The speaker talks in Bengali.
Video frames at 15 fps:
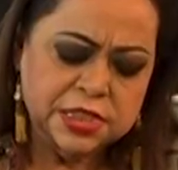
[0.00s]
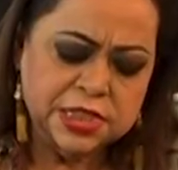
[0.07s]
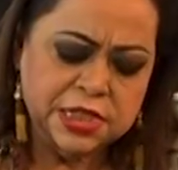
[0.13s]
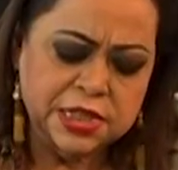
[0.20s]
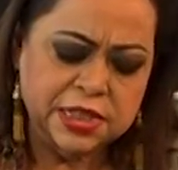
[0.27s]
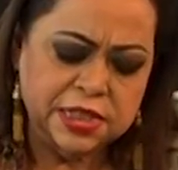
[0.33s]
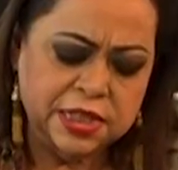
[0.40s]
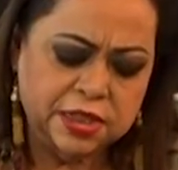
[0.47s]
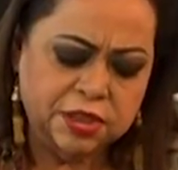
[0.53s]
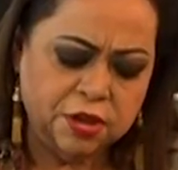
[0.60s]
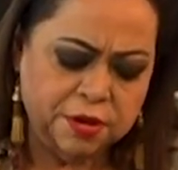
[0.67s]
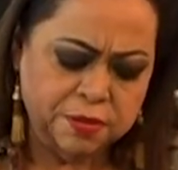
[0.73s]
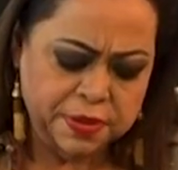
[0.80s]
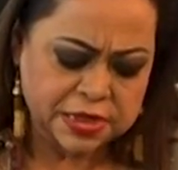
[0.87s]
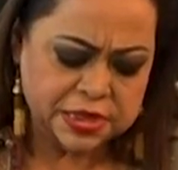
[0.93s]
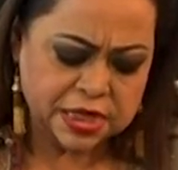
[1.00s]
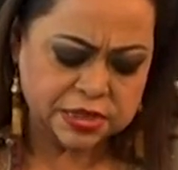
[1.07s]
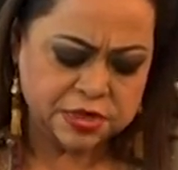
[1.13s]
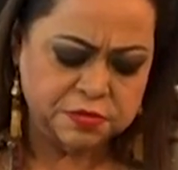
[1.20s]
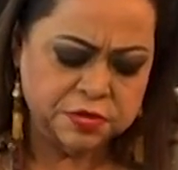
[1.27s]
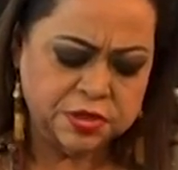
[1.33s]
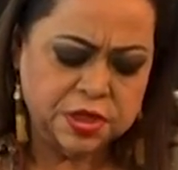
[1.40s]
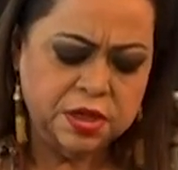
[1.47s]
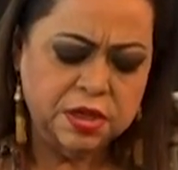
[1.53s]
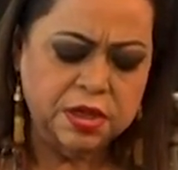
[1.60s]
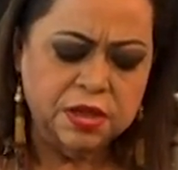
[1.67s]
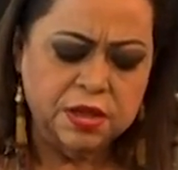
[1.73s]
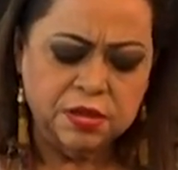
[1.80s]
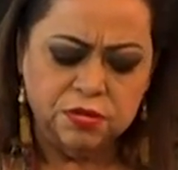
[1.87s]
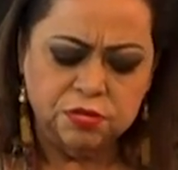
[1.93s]
চিনি দিতে হবে চা চামচে
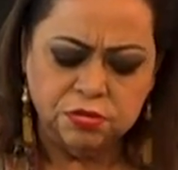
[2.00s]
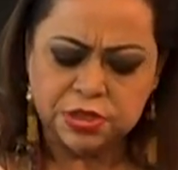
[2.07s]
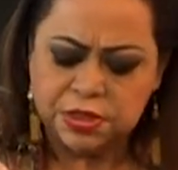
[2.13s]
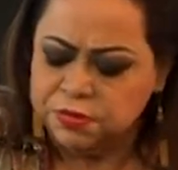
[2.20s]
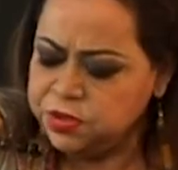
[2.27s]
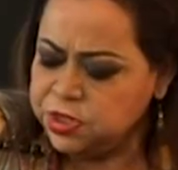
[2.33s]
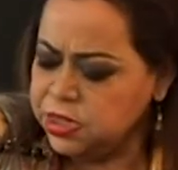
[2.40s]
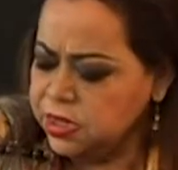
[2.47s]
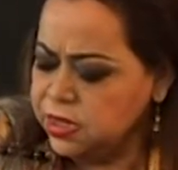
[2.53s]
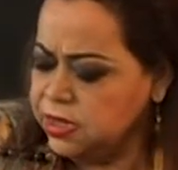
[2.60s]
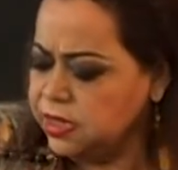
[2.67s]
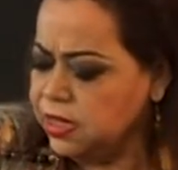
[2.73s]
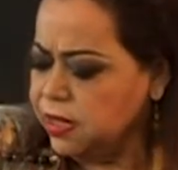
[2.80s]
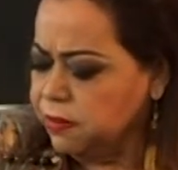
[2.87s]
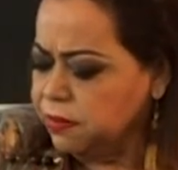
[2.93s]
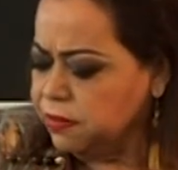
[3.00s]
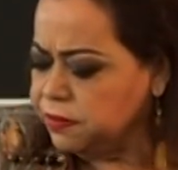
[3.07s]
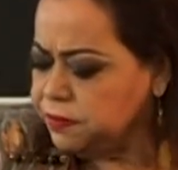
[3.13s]
দু চামচ চিনি দিলাম